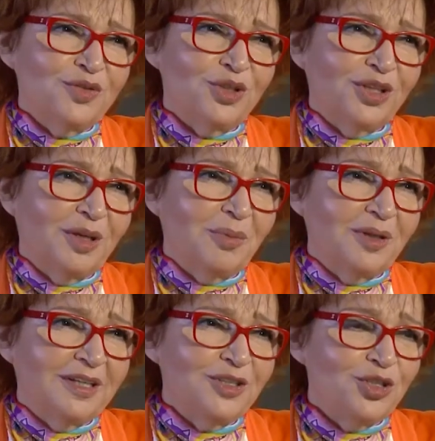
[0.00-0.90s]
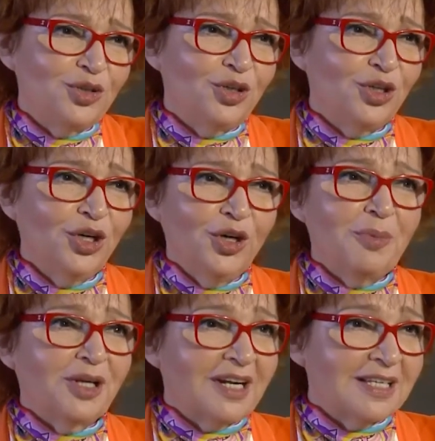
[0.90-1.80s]
что все-таки была еще и
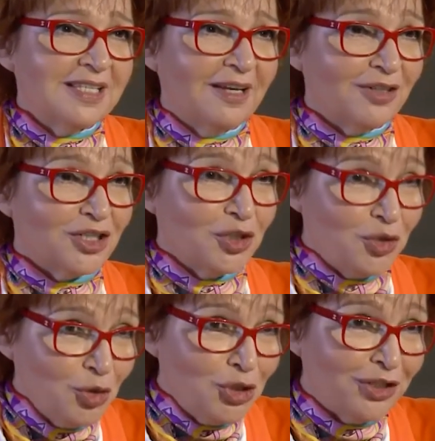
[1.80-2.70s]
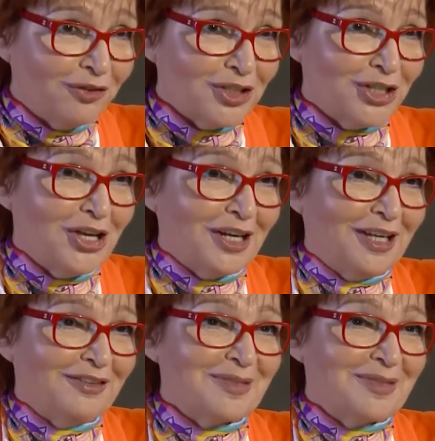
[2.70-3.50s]
прекрасная ваша теща, ваши яркие